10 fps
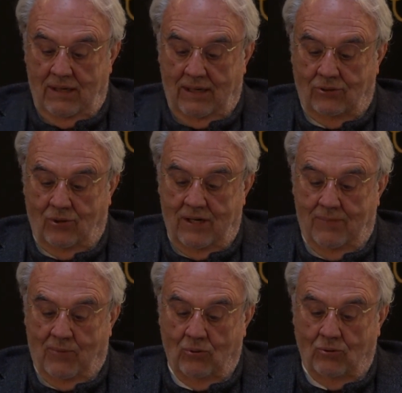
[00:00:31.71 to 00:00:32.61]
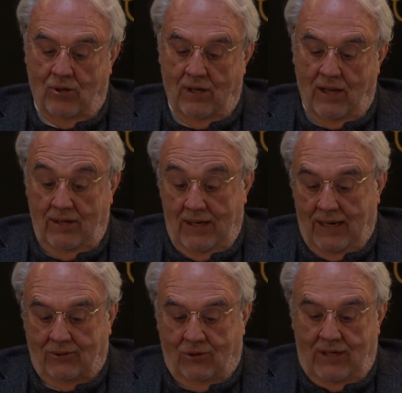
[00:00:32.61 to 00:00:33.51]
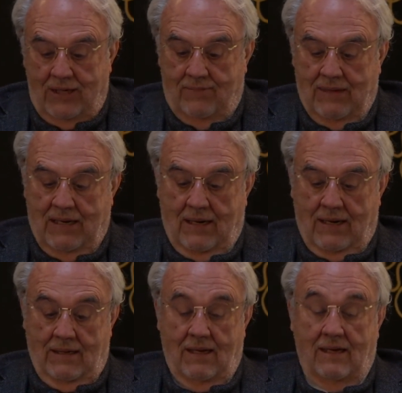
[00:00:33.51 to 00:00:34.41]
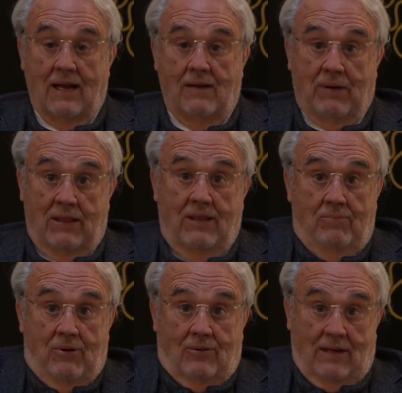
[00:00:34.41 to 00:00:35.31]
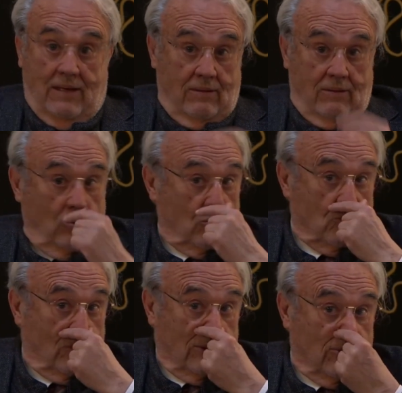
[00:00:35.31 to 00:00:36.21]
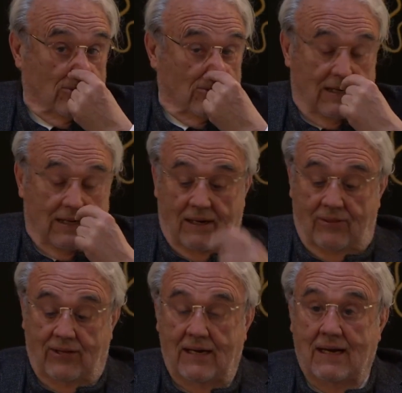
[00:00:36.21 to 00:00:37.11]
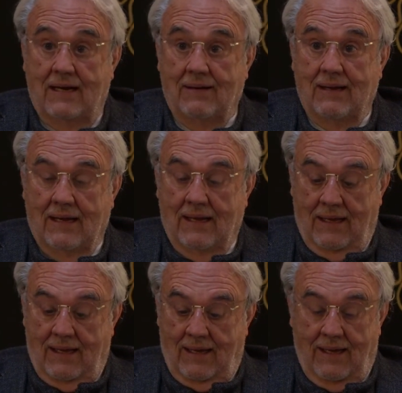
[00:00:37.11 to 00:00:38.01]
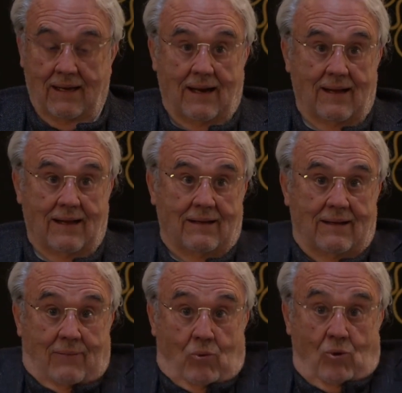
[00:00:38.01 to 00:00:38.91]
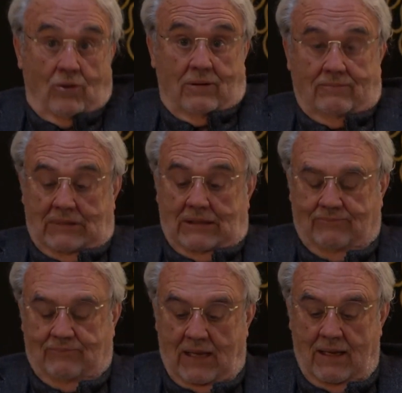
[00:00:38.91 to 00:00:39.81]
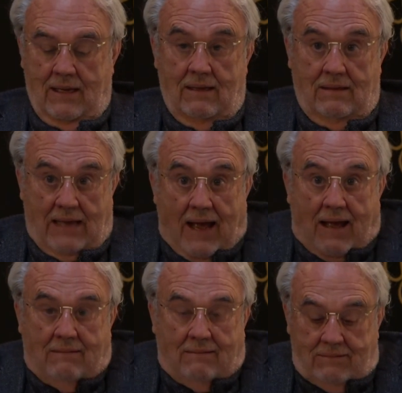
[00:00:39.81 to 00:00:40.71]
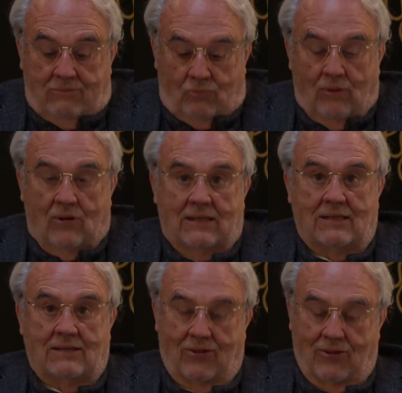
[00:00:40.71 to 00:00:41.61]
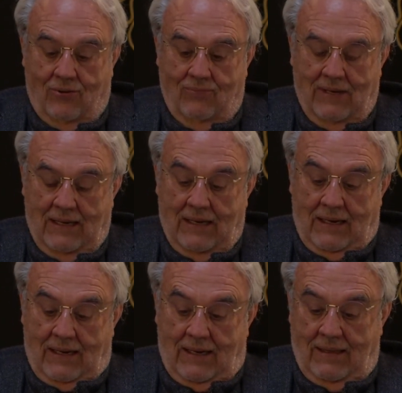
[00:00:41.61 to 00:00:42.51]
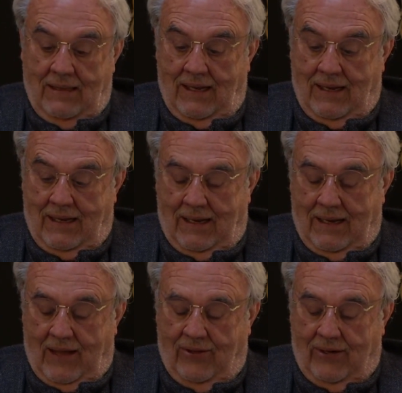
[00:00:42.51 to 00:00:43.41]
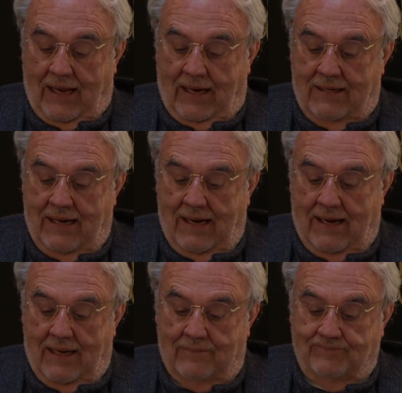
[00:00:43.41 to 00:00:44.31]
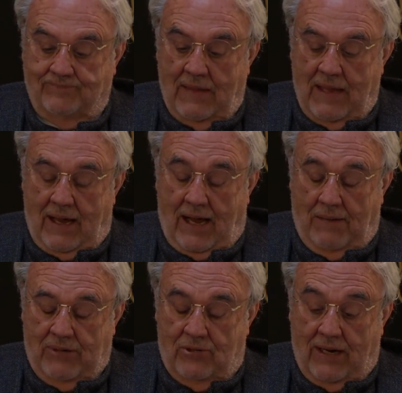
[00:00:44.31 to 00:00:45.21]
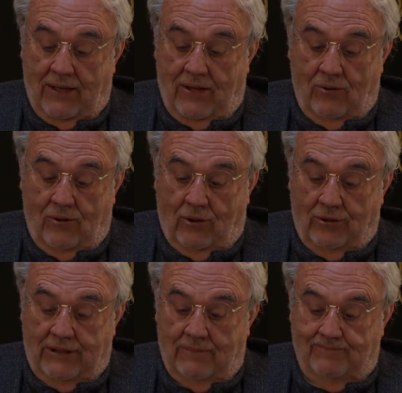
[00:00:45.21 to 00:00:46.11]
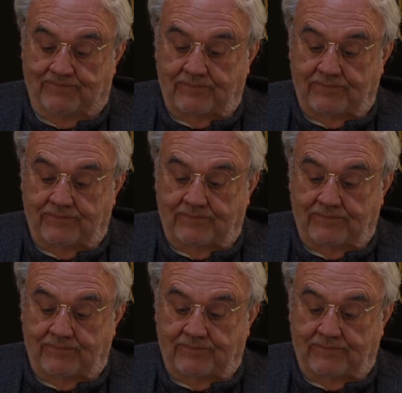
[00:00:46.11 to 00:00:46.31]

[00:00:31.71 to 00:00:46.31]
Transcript: directores y productores de cine y actores desde el principio, desde incluso cuando el cine era, mudo, ya tuvieron la tentación de acercarse al personaje de Don Quijote.